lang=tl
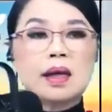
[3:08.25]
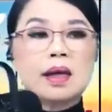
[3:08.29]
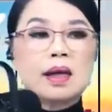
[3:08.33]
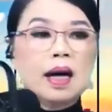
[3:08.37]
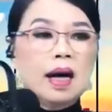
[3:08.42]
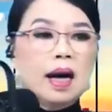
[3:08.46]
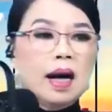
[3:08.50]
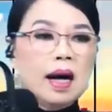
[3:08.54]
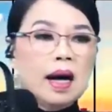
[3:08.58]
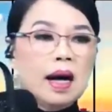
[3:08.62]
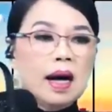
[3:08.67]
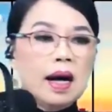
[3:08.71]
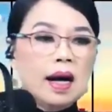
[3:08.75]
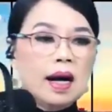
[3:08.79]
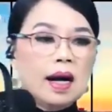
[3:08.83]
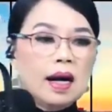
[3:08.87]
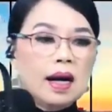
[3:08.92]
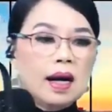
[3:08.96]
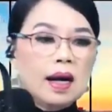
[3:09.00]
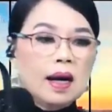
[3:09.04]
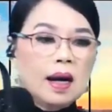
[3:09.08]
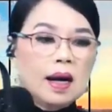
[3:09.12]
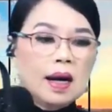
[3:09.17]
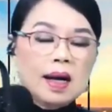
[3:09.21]

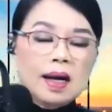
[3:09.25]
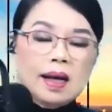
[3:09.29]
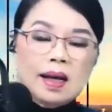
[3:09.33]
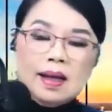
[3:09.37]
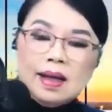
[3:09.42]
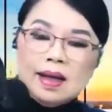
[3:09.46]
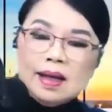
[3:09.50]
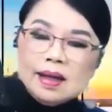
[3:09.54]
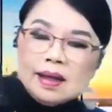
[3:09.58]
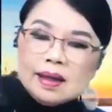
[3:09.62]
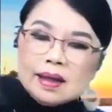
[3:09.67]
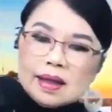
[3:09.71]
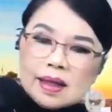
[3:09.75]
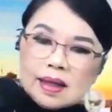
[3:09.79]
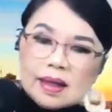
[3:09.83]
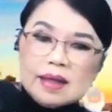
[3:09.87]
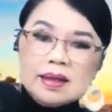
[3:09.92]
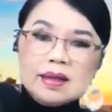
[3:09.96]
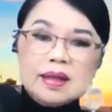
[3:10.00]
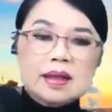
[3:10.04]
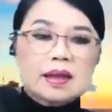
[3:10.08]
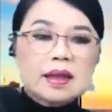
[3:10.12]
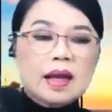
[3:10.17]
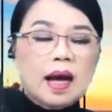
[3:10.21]
Ah, uh, hindi
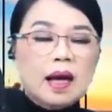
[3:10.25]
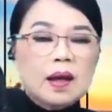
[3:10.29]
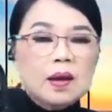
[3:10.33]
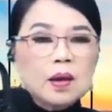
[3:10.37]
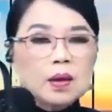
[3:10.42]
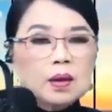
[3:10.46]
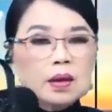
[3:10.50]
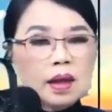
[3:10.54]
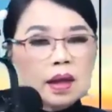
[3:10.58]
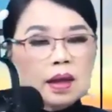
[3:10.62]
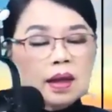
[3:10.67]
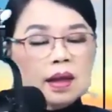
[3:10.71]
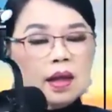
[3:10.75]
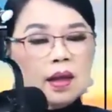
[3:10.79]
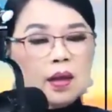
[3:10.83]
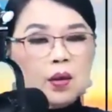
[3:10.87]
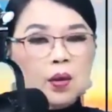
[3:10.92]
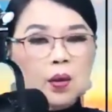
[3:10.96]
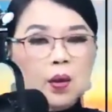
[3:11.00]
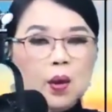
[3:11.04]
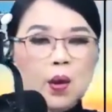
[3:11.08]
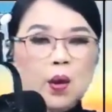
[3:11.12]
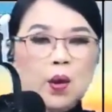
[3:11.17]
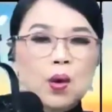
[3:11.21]
kasi tayo
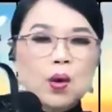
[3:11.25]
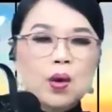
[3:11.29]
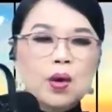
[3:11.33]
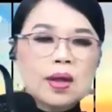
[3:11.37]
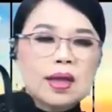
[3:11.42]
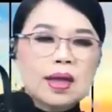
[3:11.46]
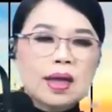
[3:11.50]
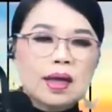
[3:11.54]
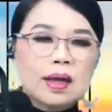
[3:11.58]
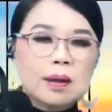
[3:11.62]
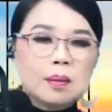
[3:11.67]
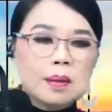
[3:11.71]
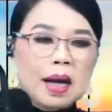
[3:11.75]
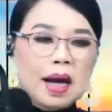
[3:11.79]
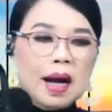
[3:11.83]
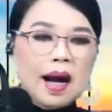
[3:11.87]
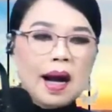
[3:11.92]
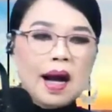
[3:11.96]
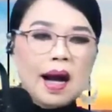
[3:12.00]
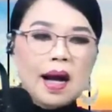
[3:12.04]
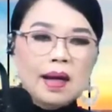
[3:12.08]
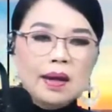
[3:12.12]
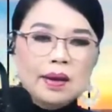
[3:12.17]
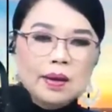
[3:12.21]
nagkaroon ng
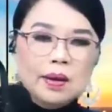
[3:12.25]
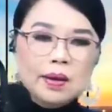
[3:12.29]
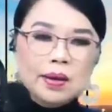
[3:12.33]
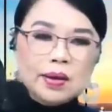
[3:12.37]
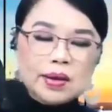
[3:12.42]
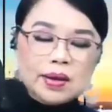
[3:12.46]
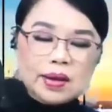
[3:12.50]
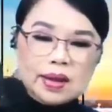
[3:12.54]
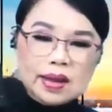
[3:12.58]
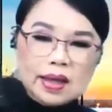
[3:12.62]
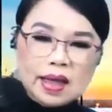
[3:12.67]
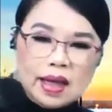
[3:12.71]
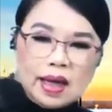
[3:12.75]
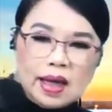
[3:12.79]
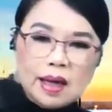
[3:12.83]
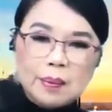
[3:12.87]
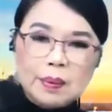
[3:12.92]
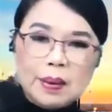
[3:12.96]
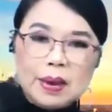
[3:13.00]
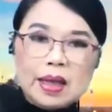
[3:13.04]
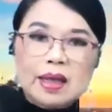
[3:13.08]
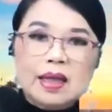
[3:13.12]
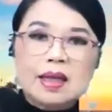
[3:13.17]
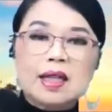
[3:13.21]
maayos na
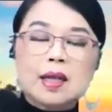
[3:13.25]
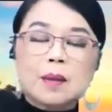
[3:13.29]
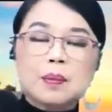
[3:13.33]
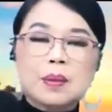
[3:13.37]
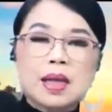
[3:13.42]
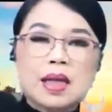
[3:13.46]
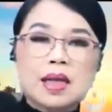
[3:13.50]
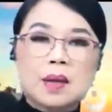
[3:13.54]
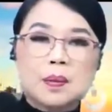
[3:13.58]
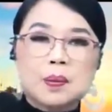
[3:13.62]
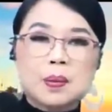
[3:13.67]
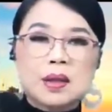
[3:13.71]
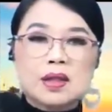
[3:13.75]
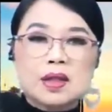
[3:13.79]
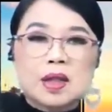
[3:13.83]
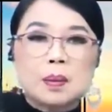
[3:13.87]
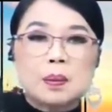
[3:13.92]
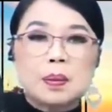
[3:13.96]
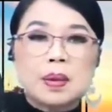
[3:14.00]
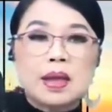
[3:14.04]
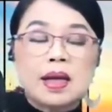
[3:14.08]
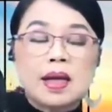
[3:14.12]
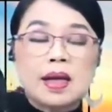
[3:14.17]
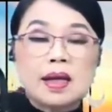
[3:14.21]
parang hirap na hirap siyang
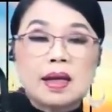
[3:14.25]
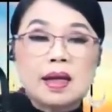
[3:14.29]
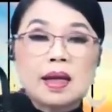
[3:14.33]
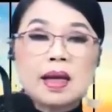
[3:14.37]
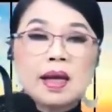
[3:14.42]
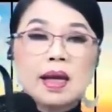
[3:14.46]
sabihin.